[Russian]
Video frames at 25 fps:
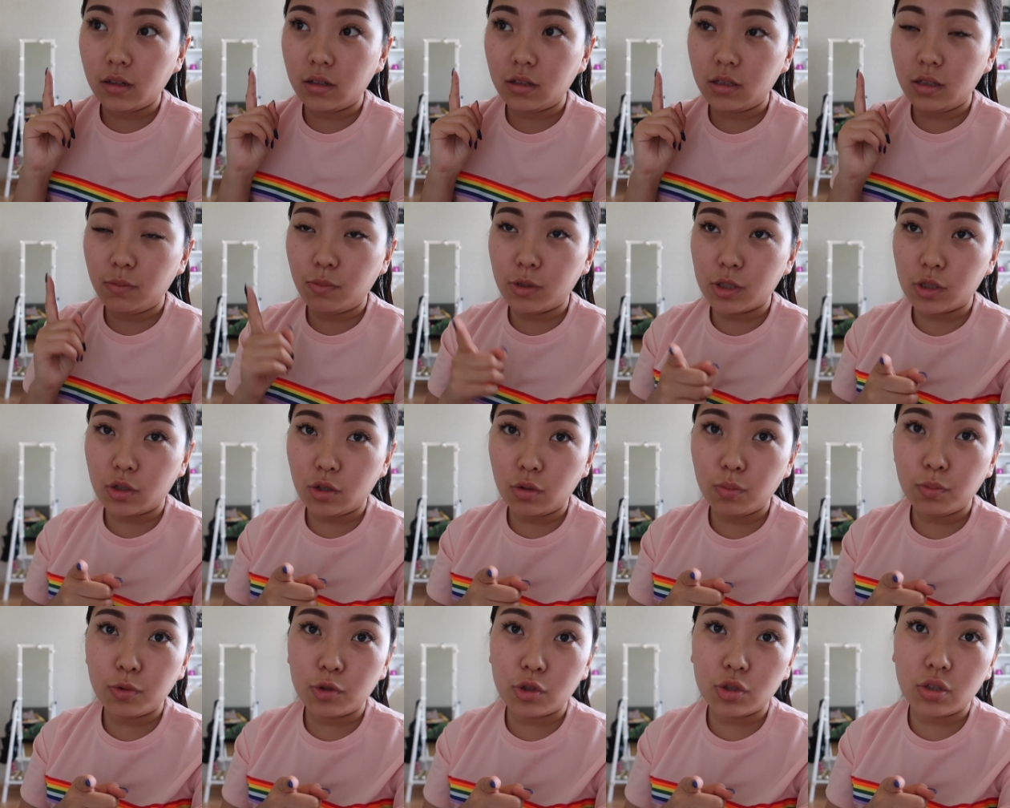э,
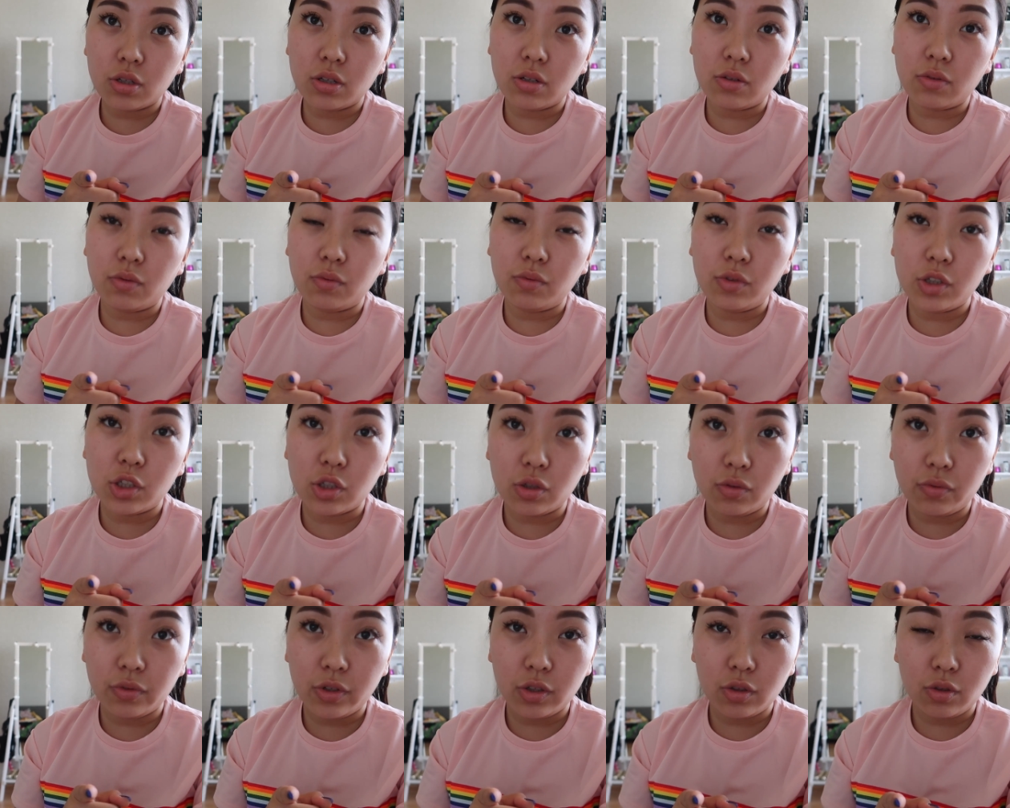Небоскреб уже
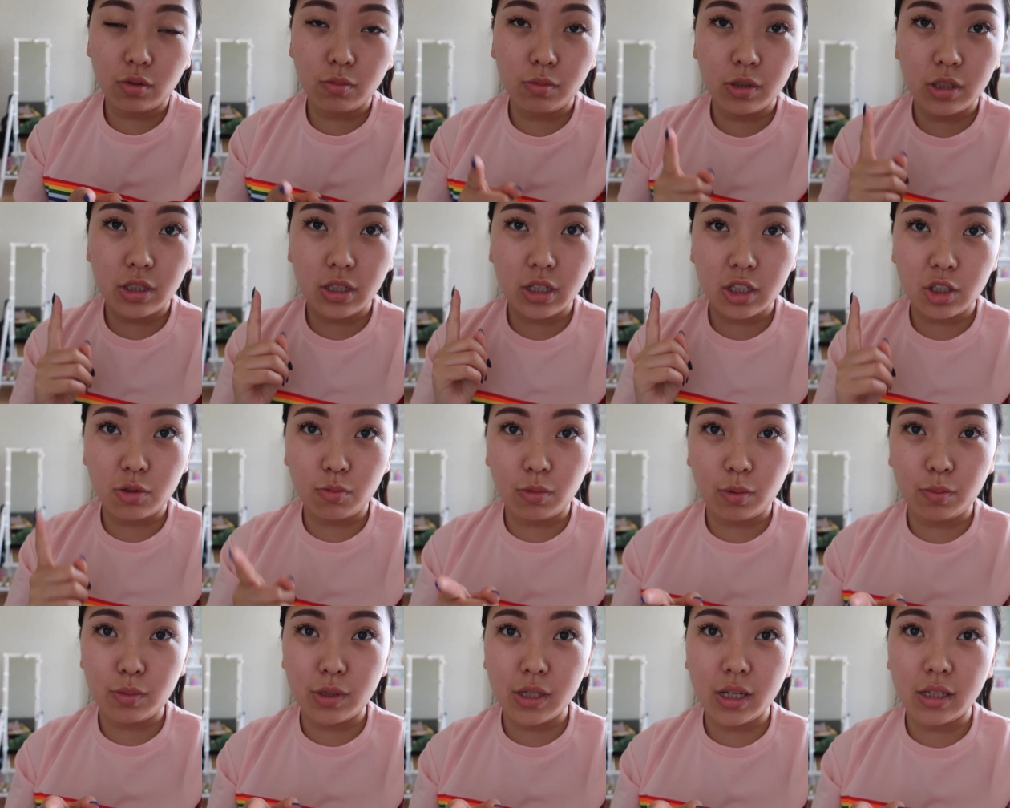вышел в кино, мы с
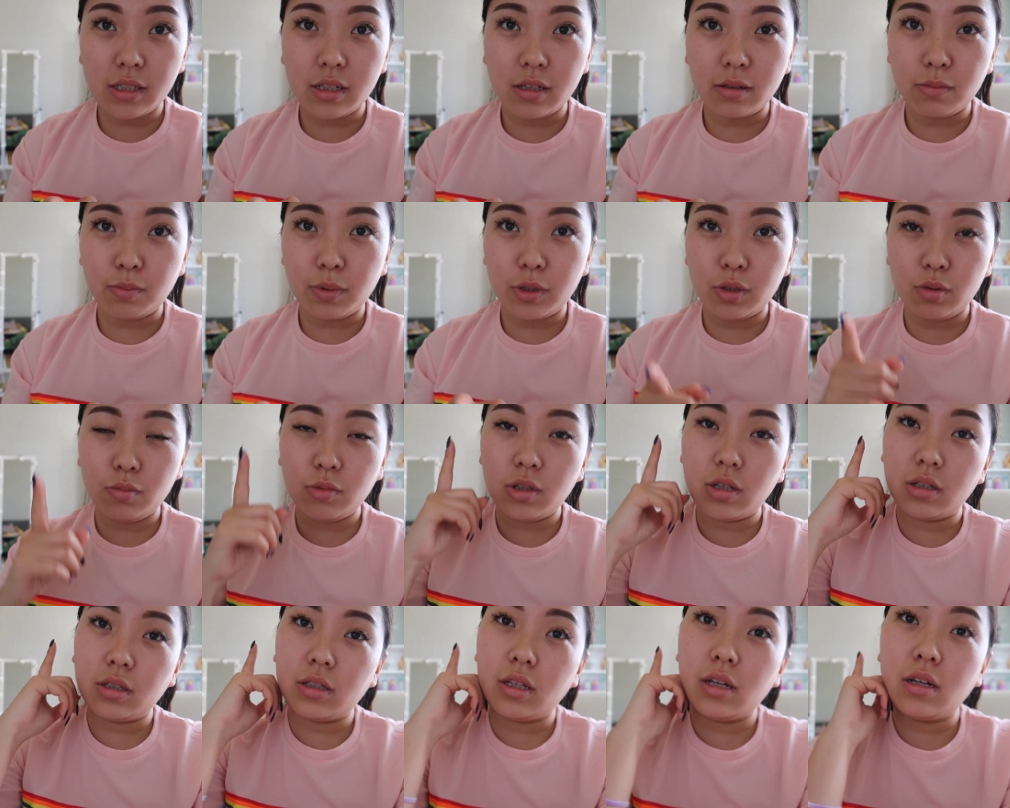Сержем обязательно
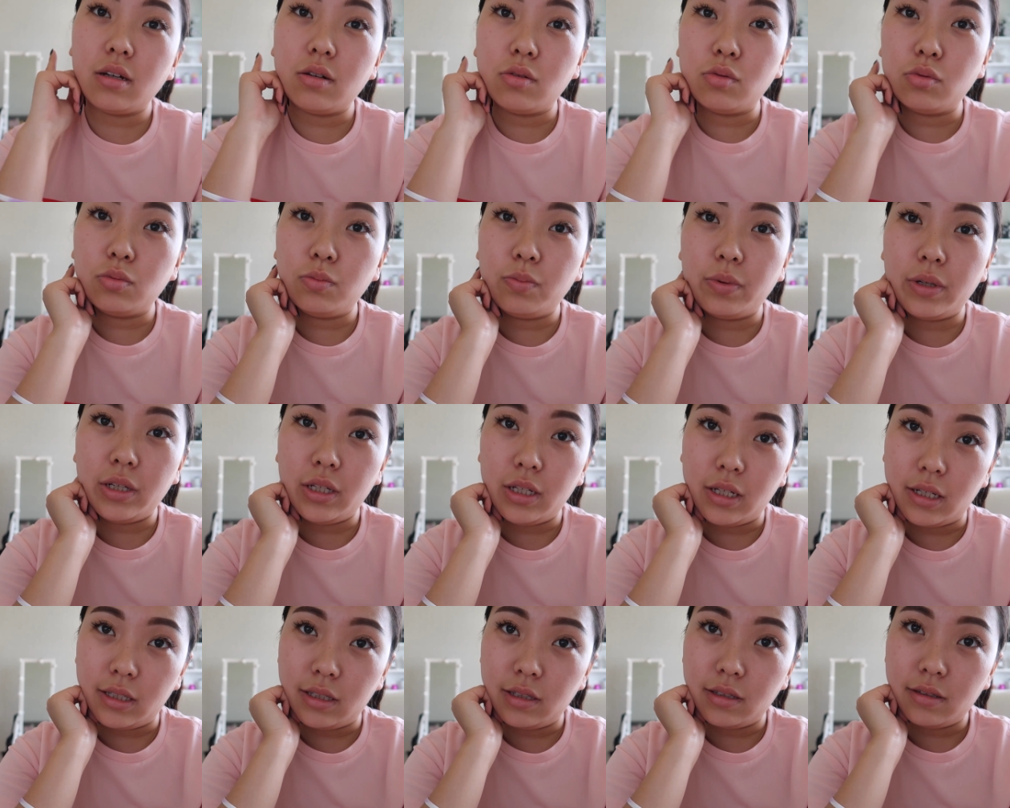пойдем, когда он
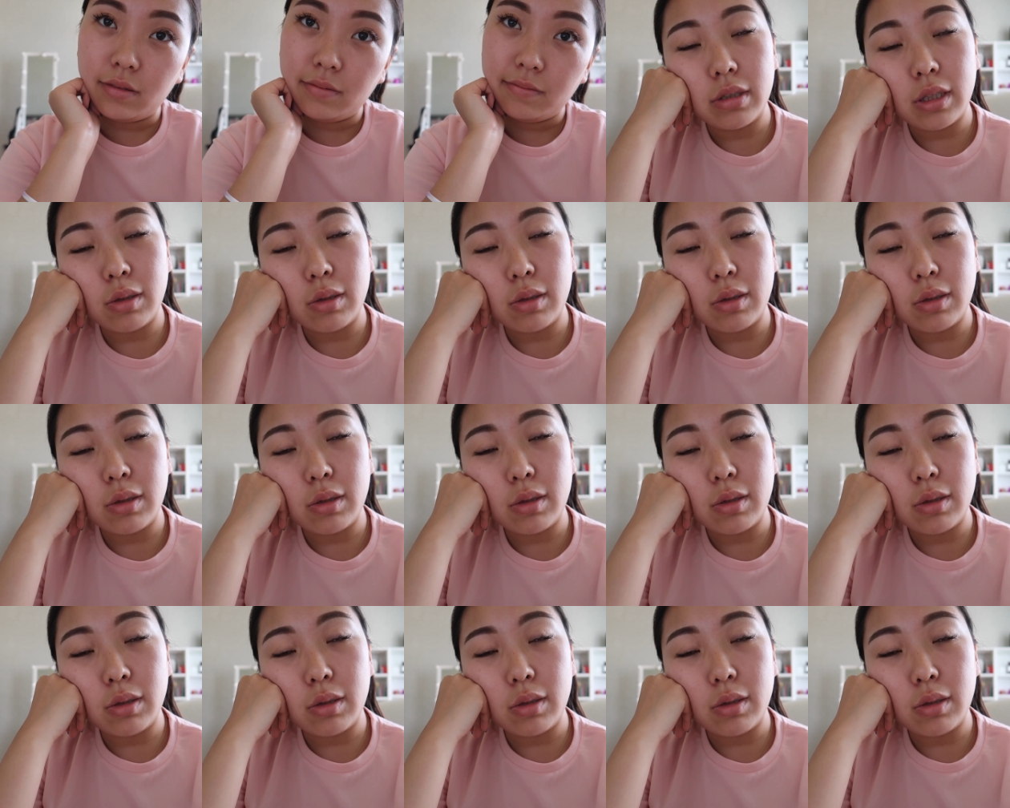приедет.